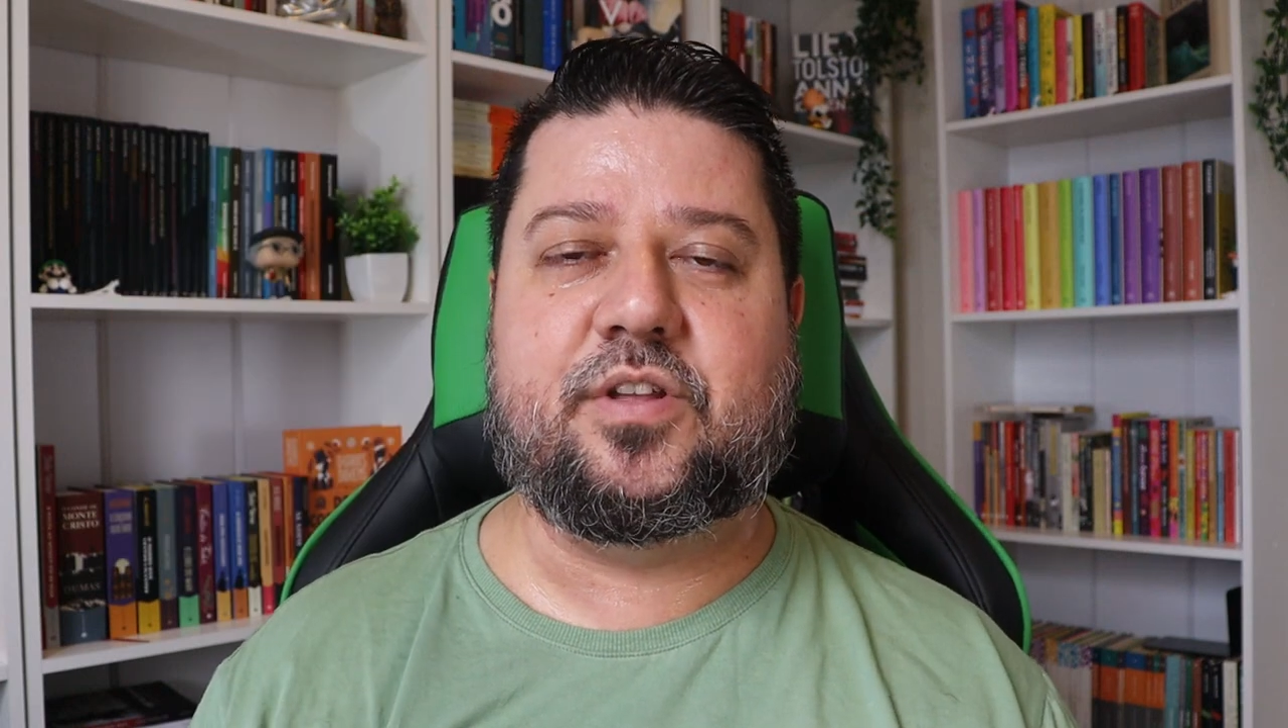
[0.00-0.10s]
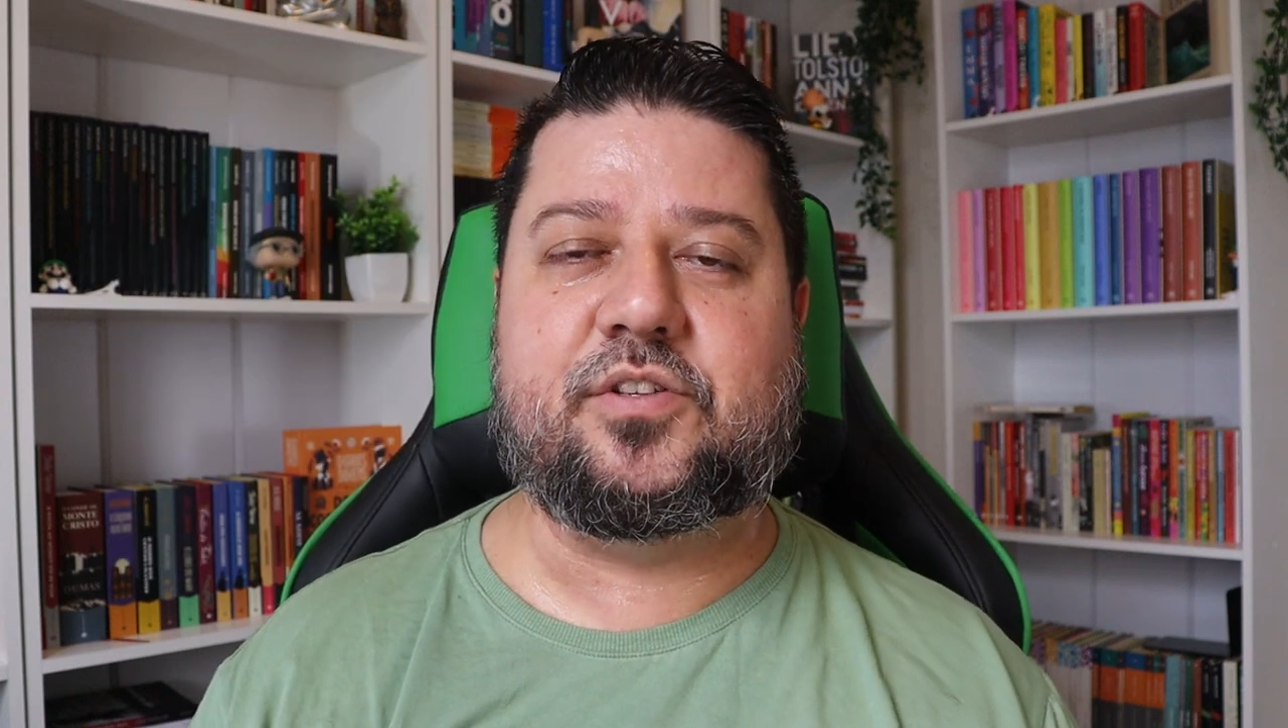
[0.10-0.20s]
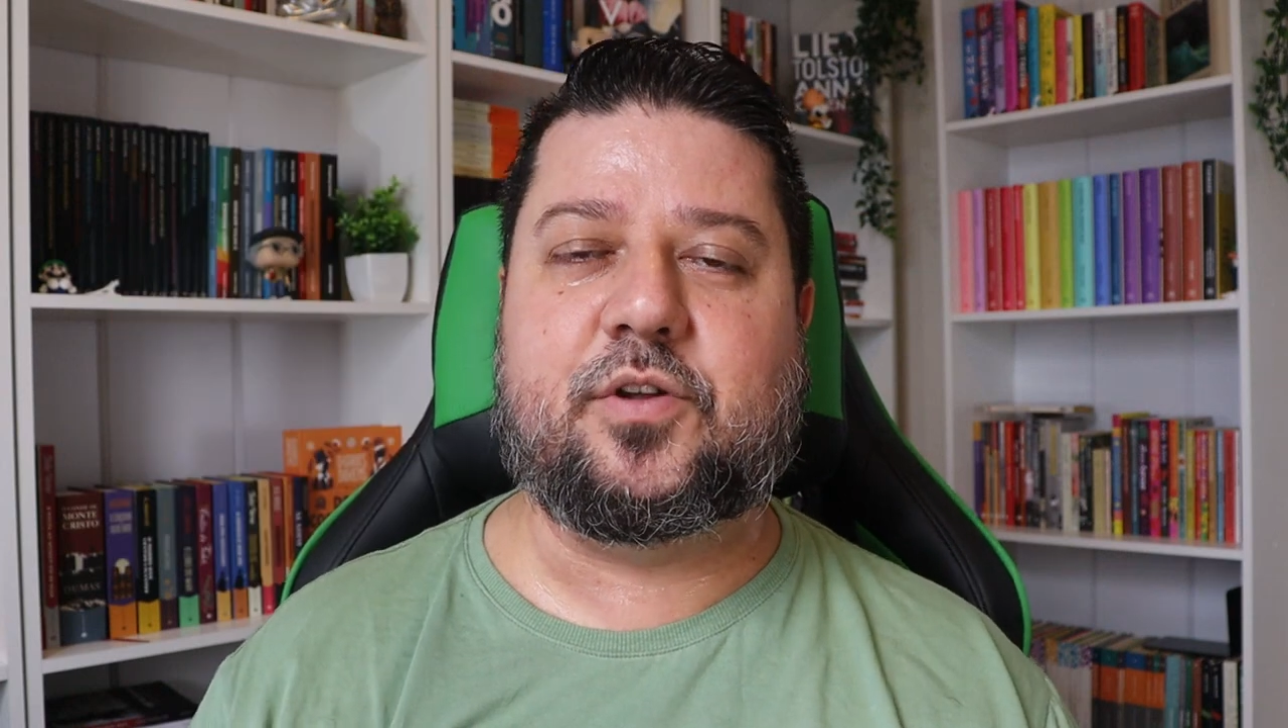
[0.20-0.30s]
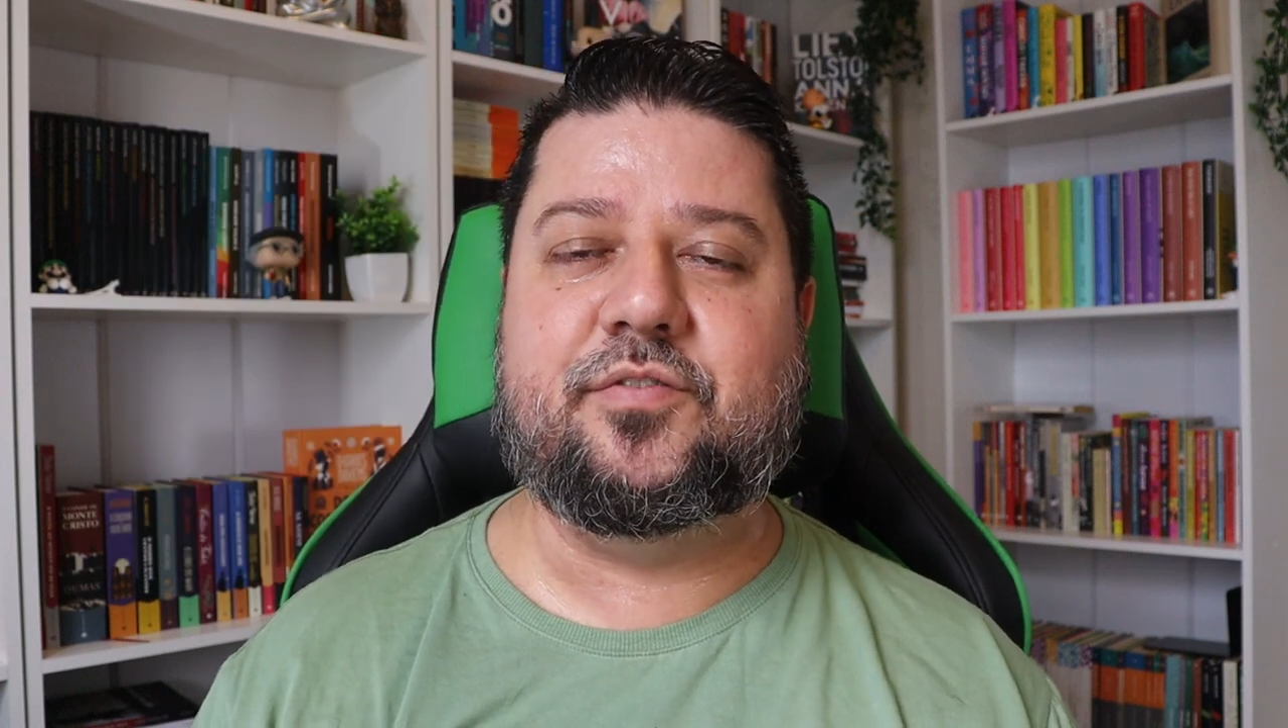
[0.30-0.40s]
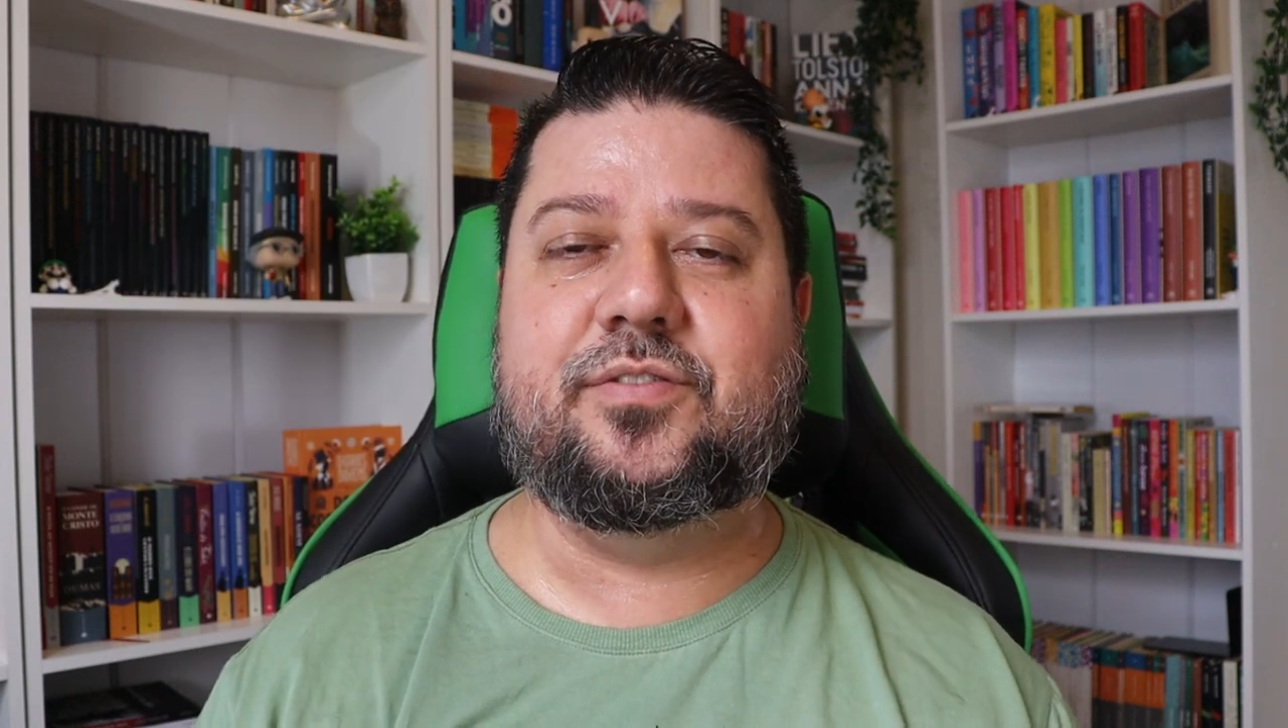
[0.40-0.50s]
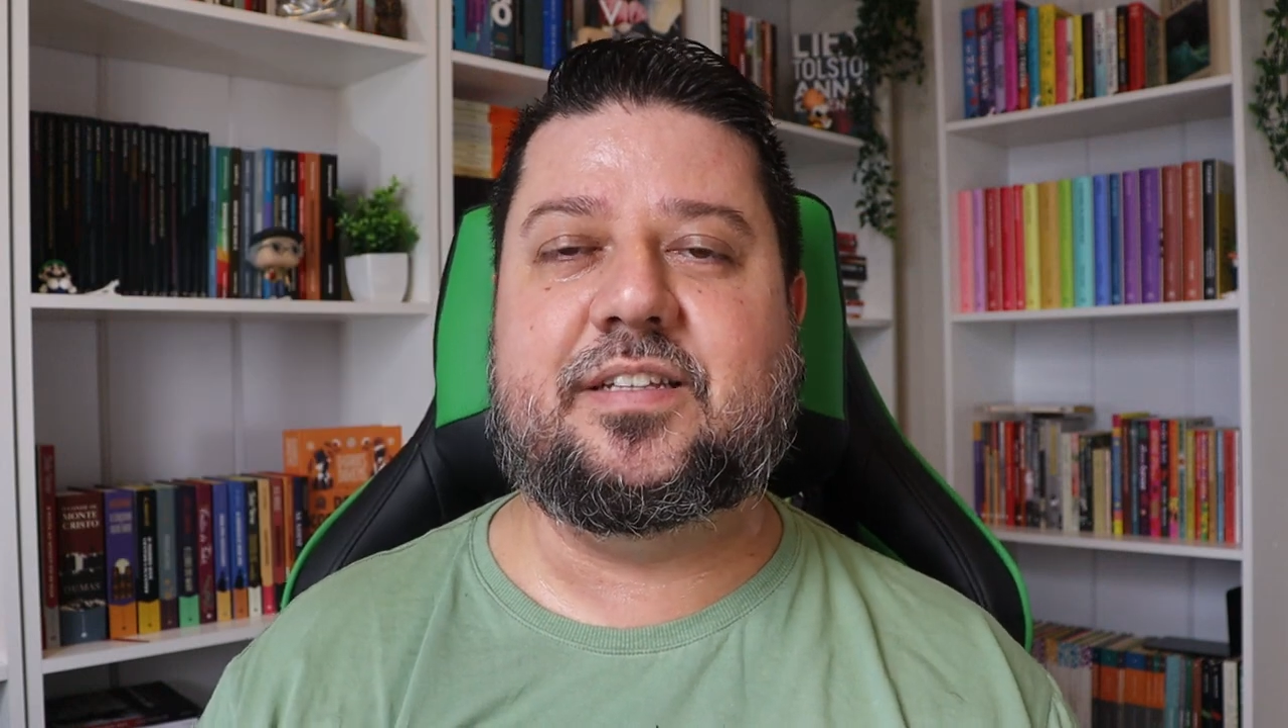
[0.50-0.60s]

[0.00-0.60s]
Cristóvão